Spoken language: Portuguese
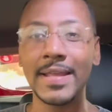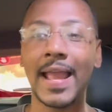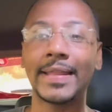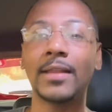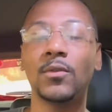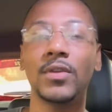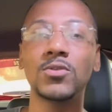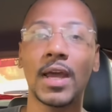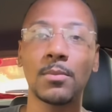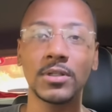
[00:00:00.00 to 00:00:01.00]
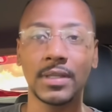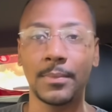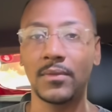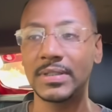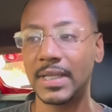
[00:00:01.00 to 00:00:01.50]
Que a ideia do vídeo era mostrar
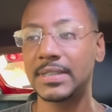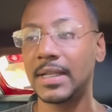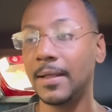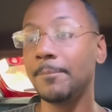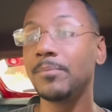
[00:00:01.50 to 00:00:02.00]
para vocês ali